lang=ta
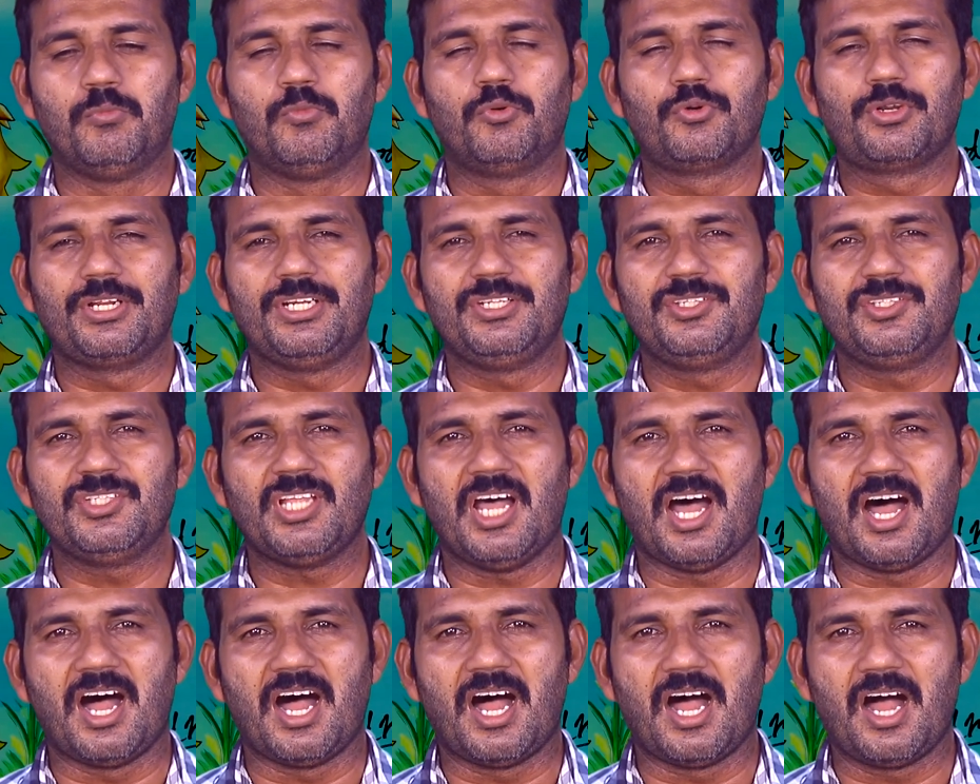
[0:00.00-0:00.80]

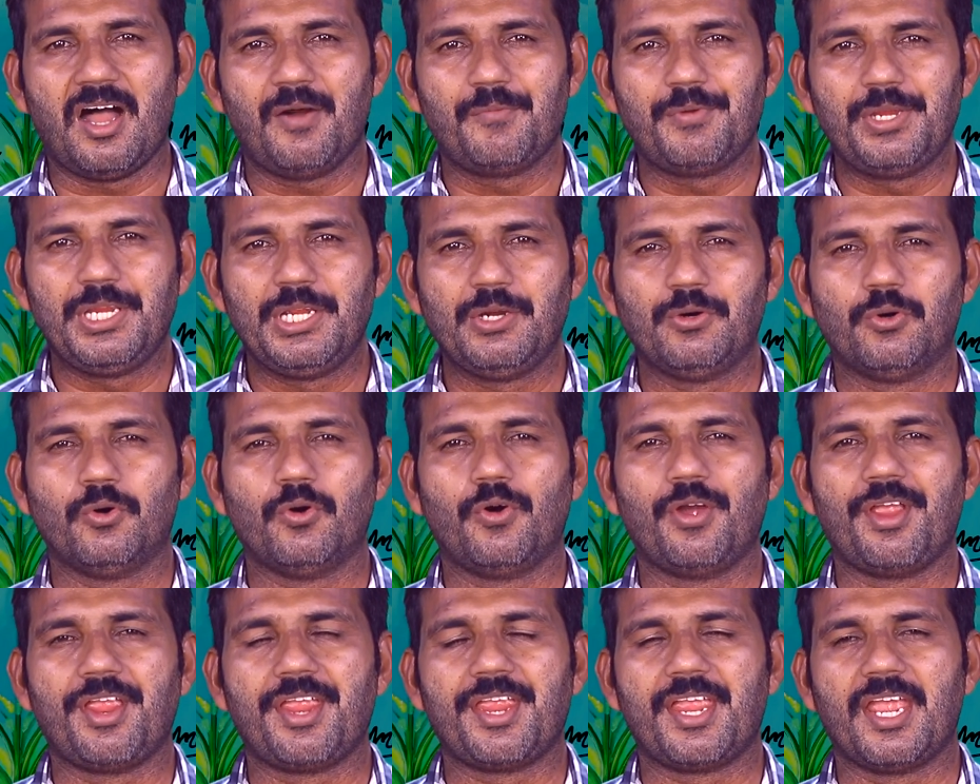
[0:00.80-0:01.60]
முறிந்த ஆவியோ
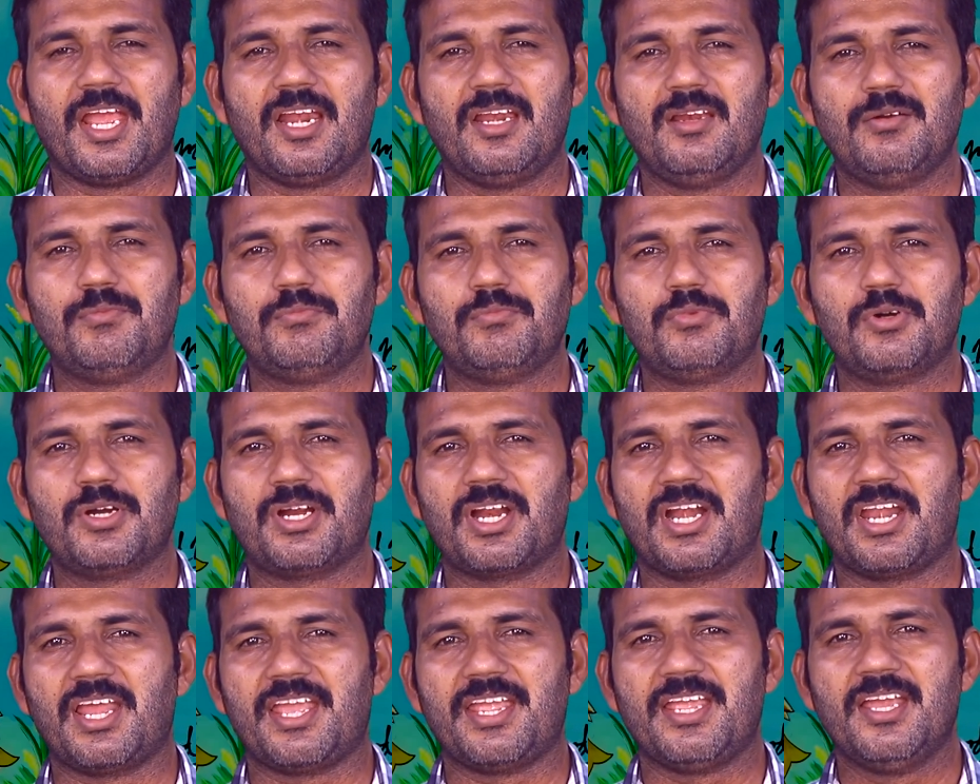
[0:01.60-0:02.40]

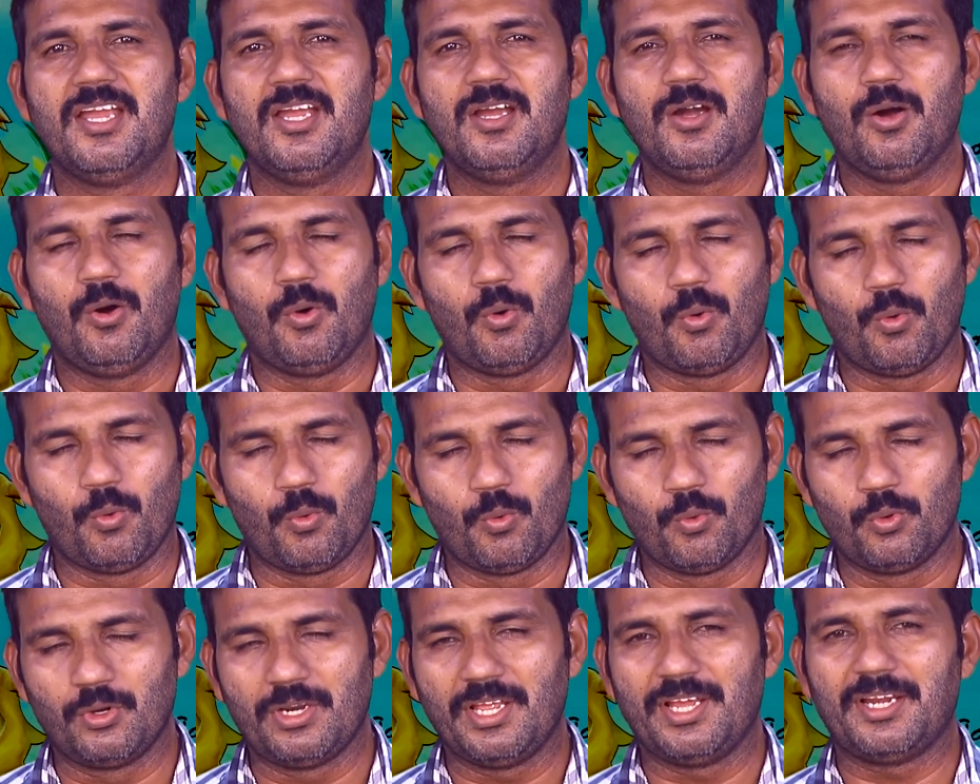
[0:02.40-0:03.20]
எலும்புகளை
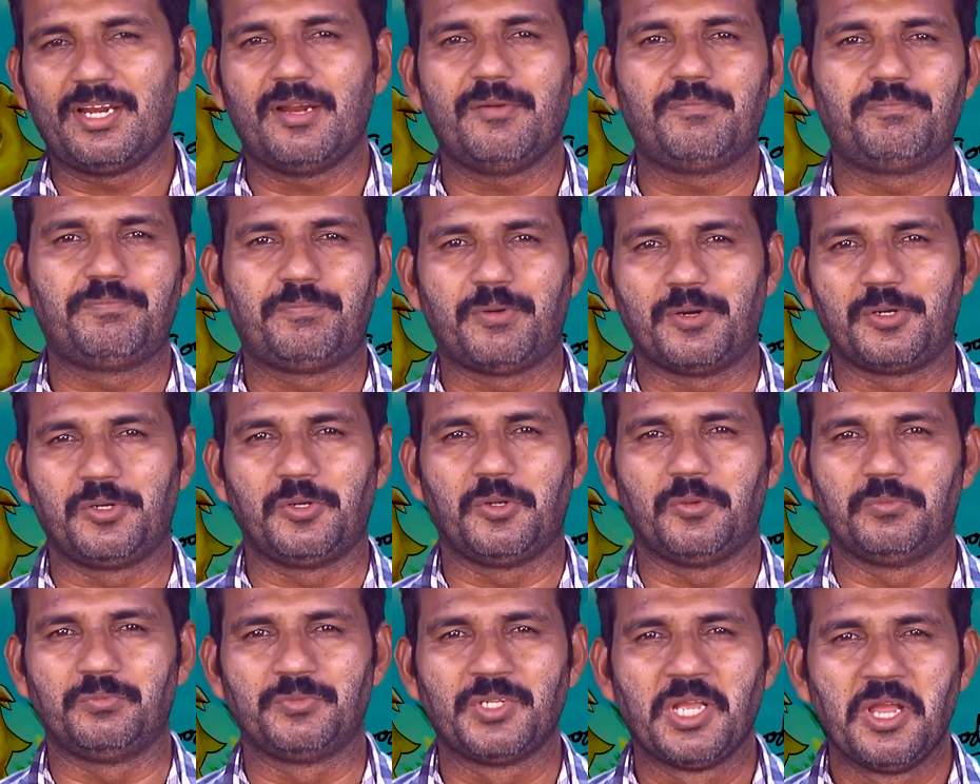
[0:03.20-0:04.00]
உலர
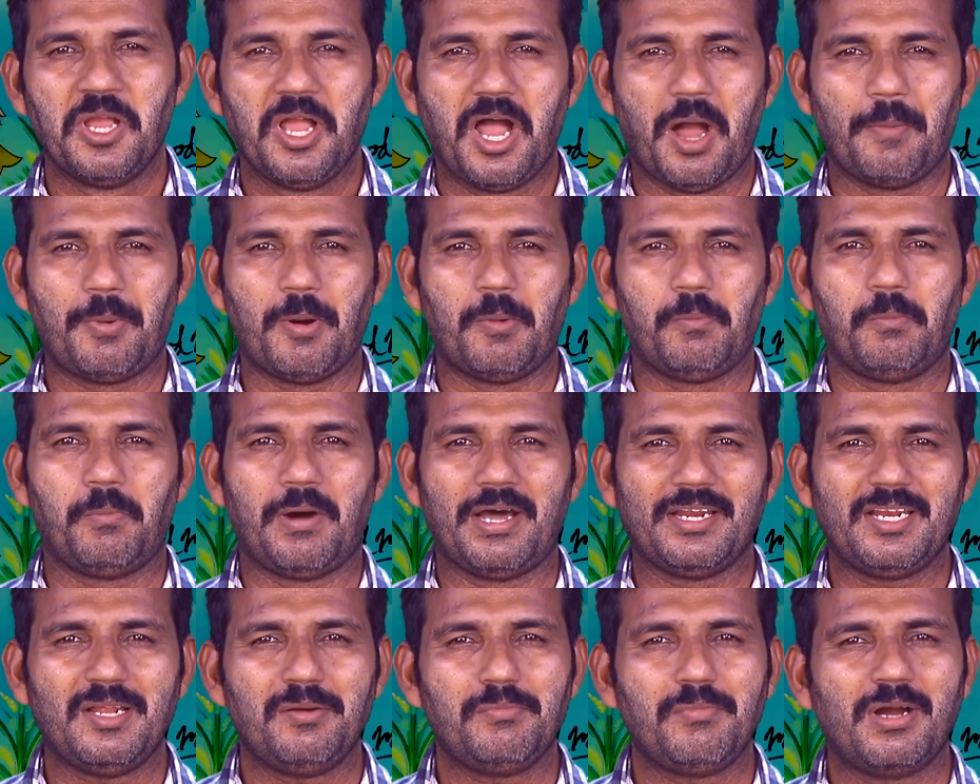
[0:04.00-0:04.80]
பண்ணும் அப்போ
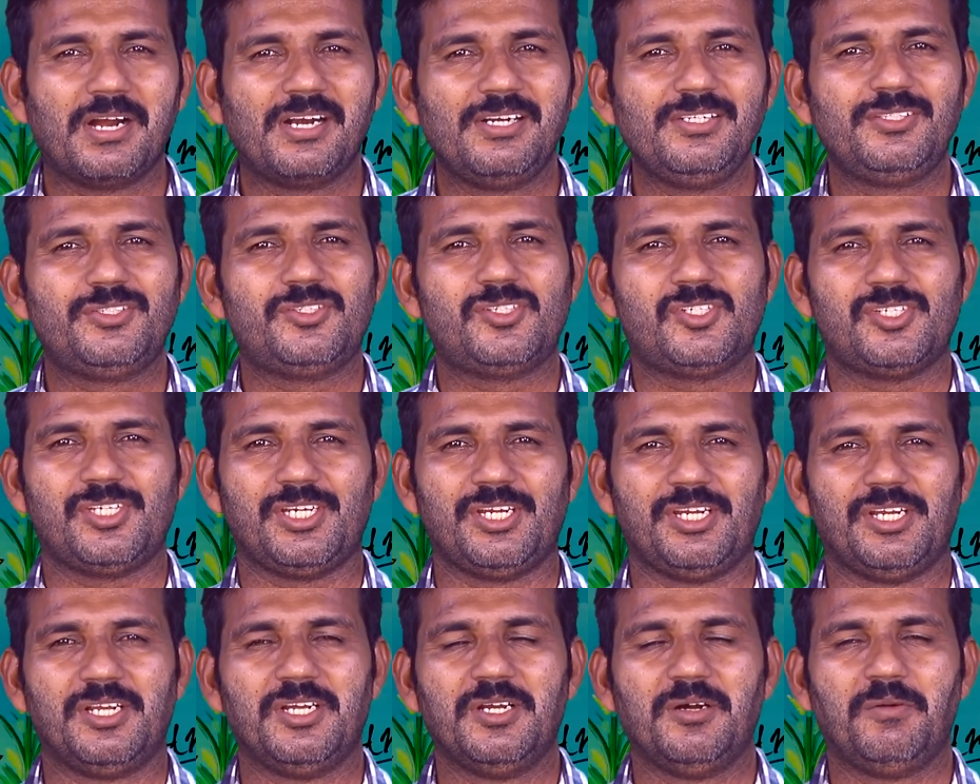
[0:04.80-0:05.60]
மன
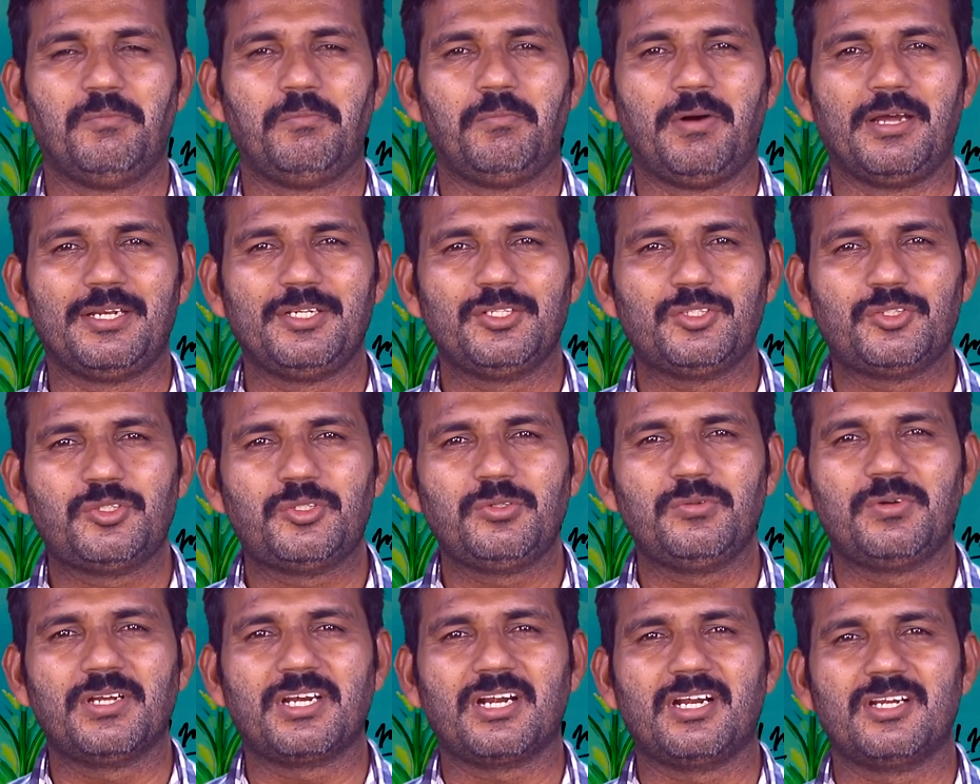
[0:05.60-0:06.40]
மகிழ்ச்சி
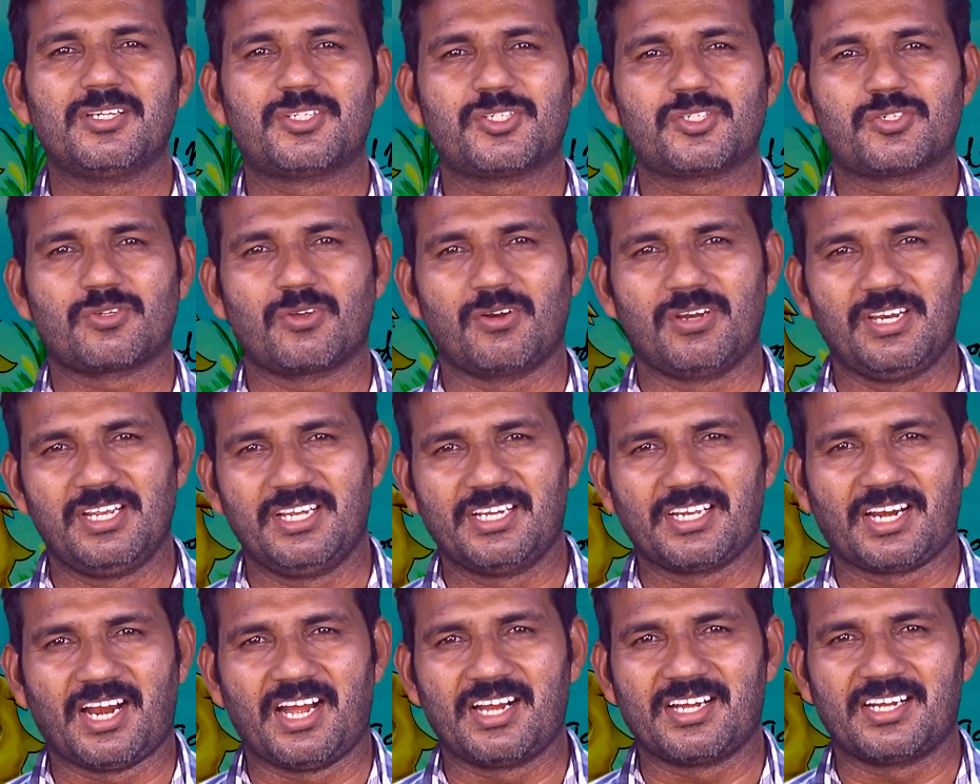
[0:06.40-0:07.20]
மருத்துவர்கள்
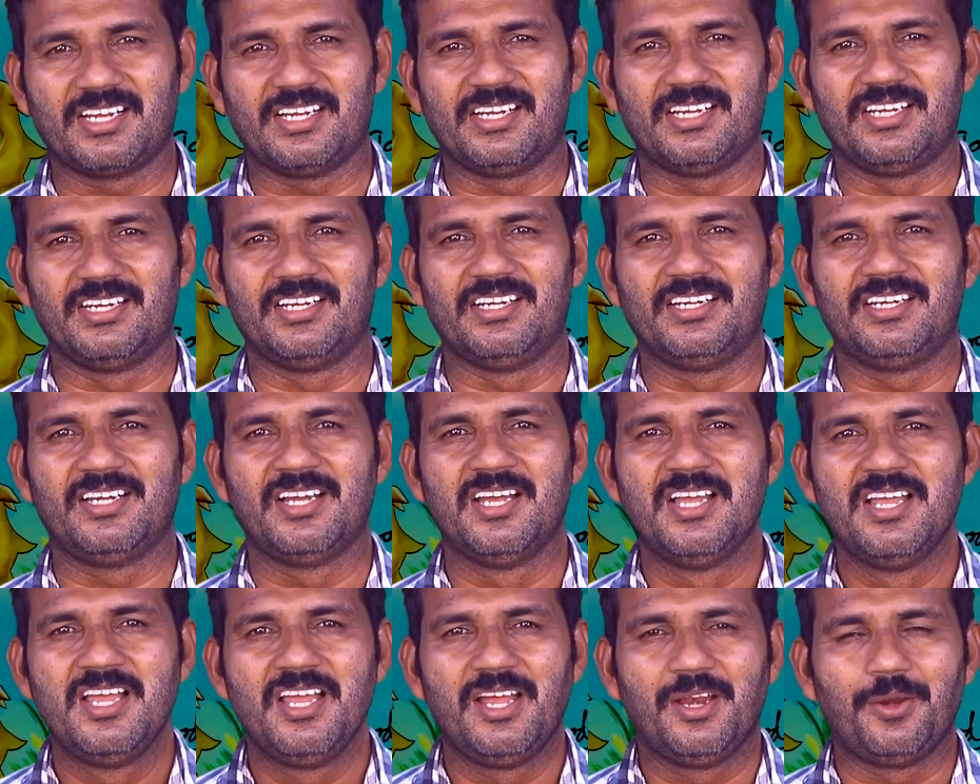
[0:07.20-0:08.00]
சொல்லுகிறாங்க
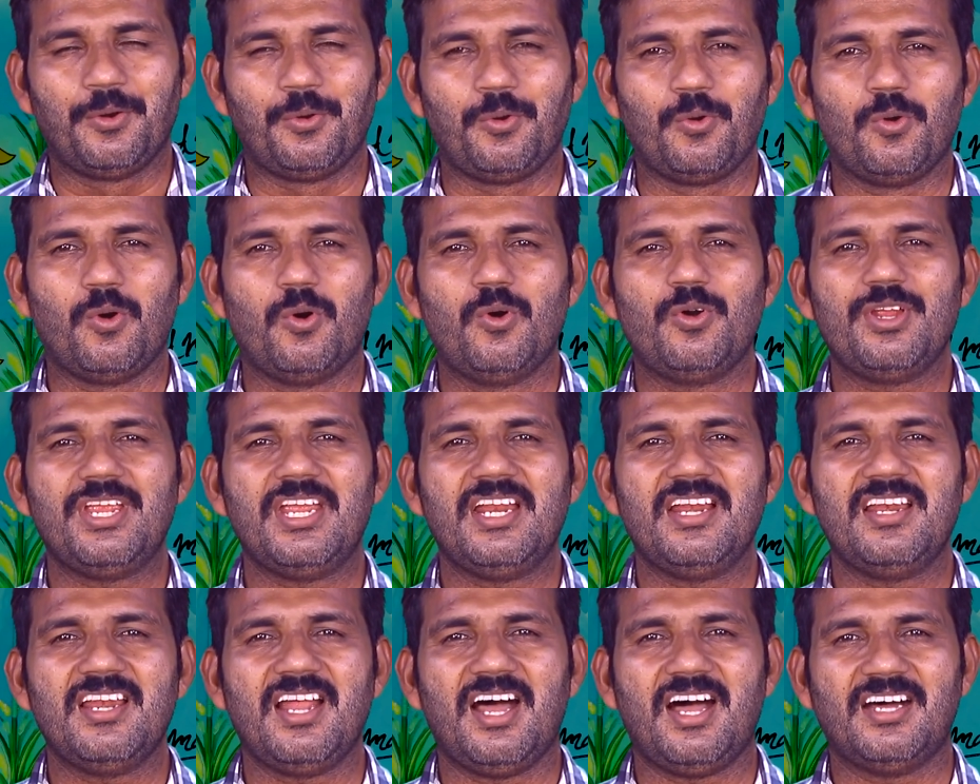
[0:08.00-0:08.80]

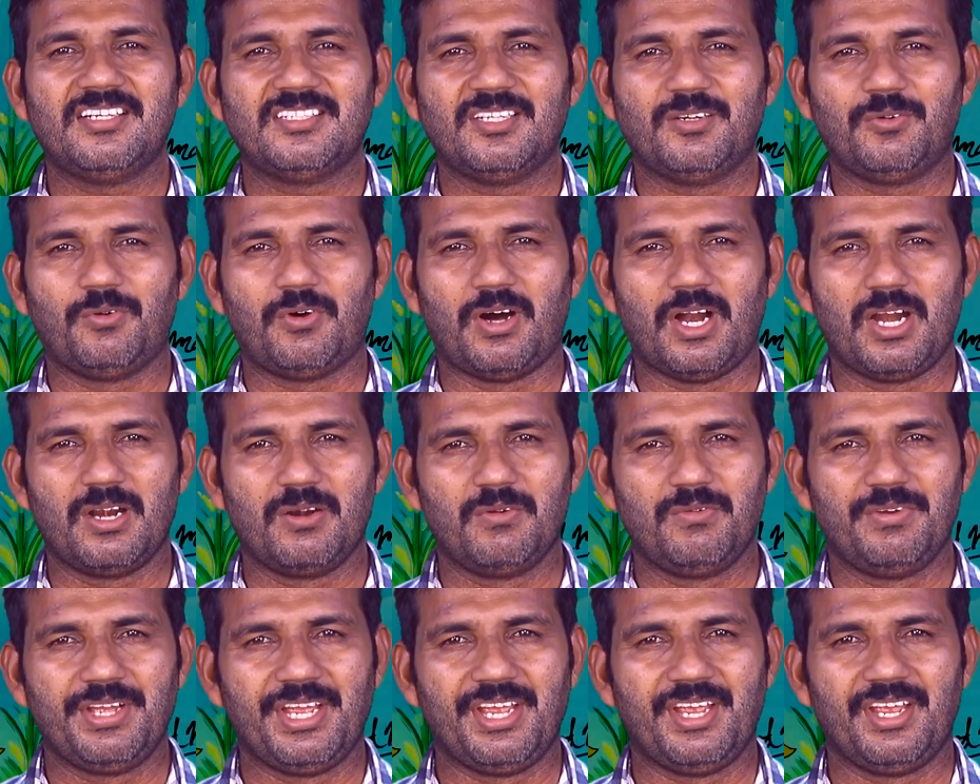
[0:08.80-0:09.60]
நோயில்லாத
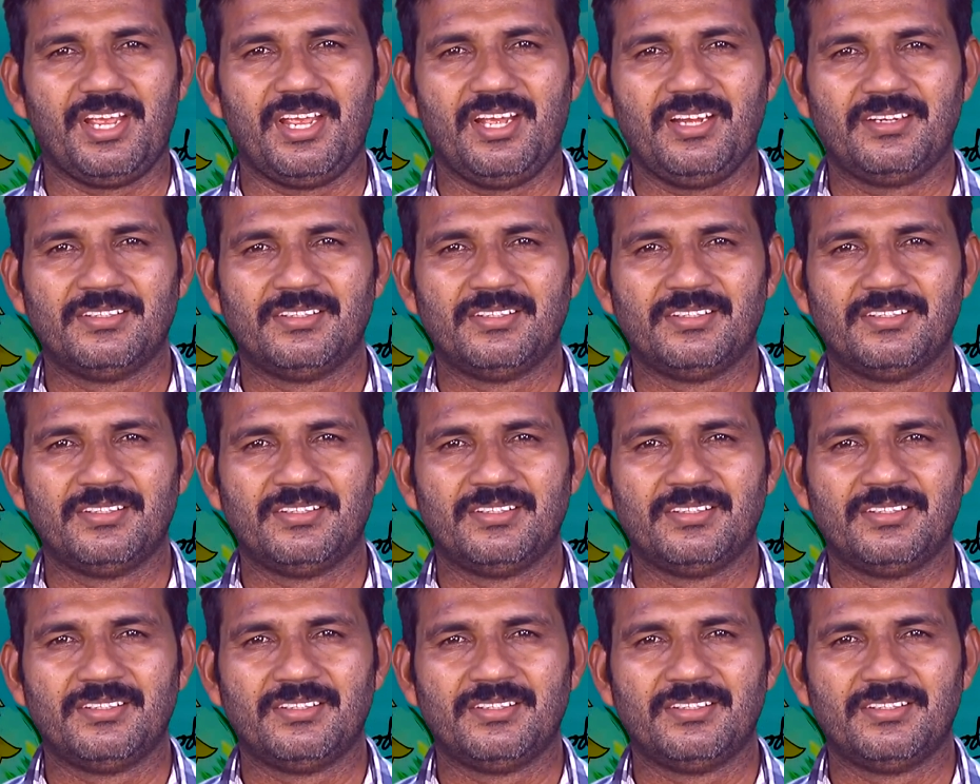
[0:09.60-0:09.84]
வாழ்வே